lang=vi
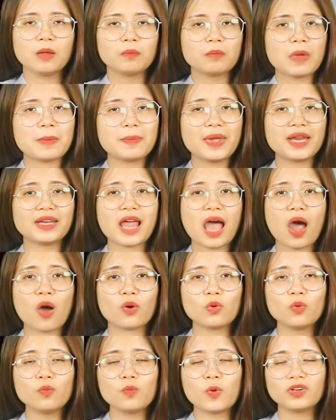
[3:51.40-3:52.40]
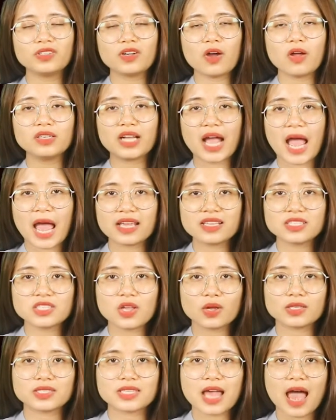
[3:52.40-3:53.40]
Ba mẹ nào cũng muốn con cái
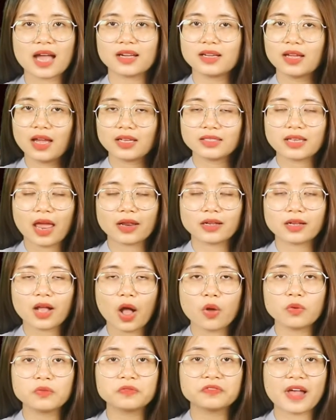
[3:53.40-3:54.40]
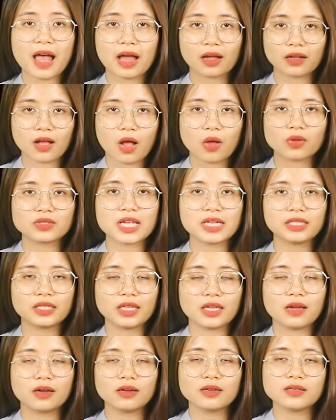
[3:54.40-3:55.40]
giỏi giang, thành công và có danh
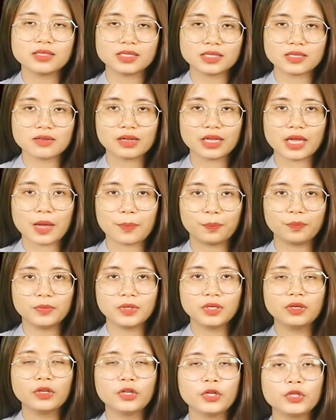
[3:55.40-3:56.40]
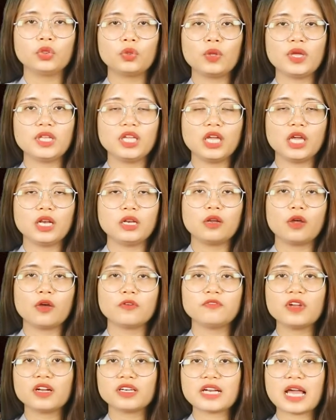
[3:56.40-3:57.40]
tiếng, sự nghiệp. Tuy nhiên,
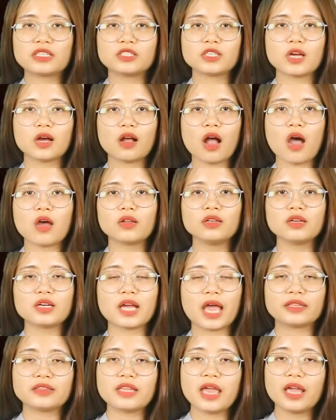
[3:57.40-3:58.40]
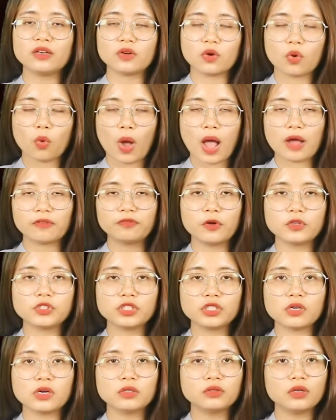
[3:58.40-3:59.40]
việc đặt cho con những cái tên quá phô
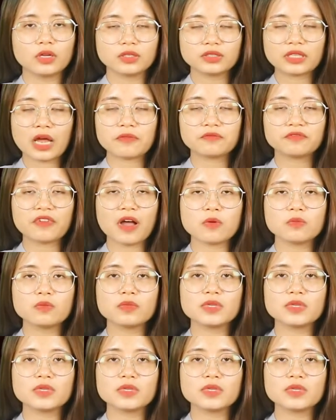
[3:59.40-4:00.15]
trương, tham vọng